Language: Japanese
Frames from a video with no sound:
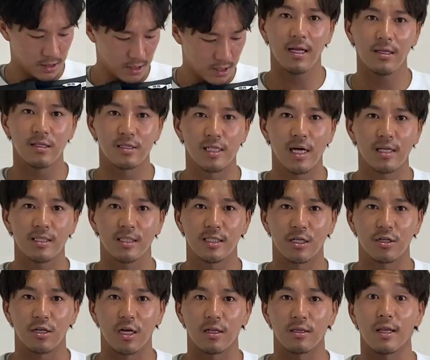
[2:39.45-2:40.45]
なんでさん
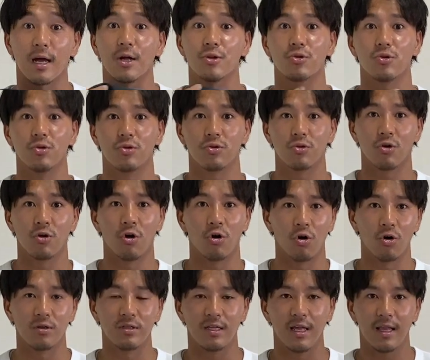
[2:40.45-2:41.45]
ちゃく買ったかという
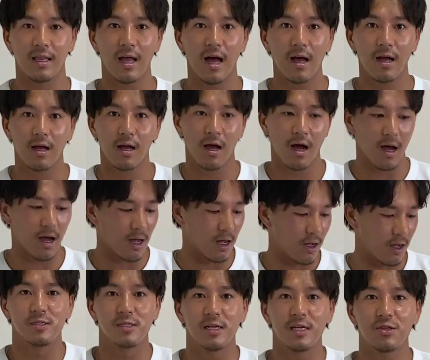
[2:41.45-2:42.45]
と、値段
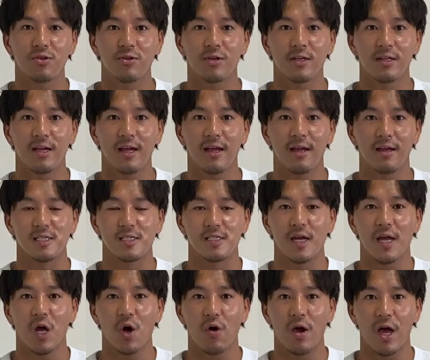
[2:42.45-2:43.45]
が税抜きで
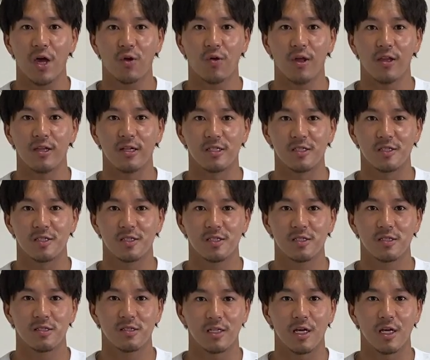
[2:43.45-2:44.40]
せんごひゃくえんです。